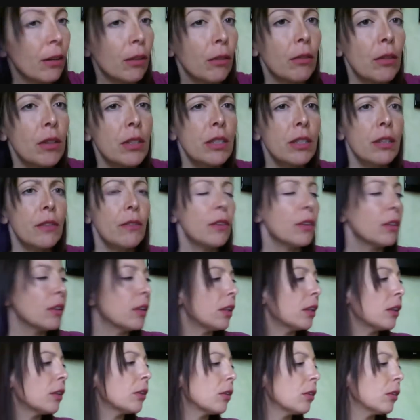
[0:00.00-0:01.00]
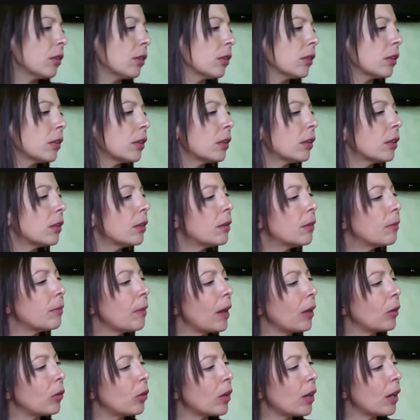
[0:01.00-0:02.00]
questi vi ho detto eh,
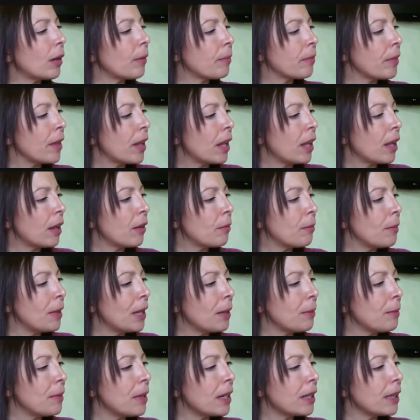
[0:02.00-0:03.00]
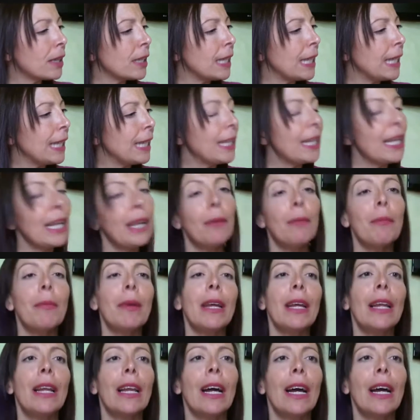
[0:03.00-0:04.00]
allora mela mirtilli e
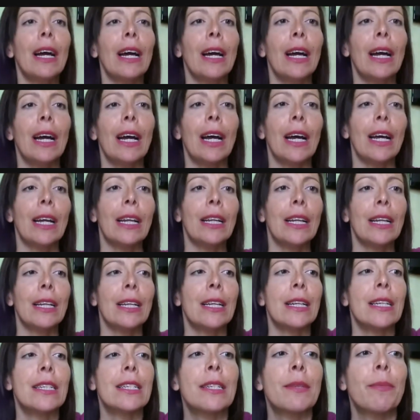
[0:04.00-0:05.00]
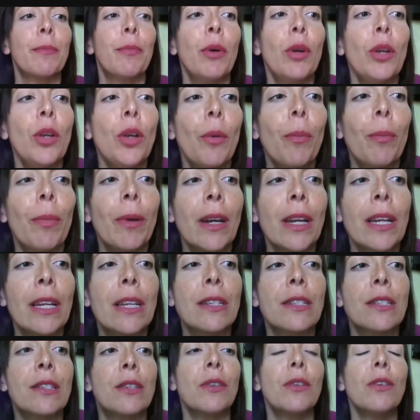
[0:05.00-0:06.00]
mela ananas poi ho
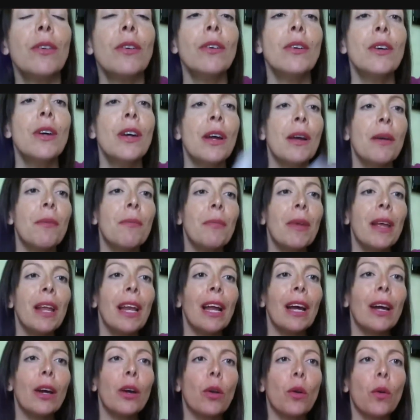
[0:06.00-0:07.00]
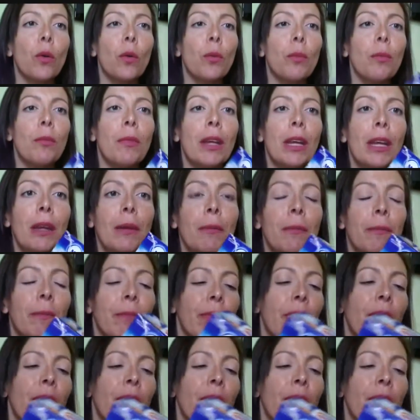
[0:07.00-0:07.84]
preso mela grumi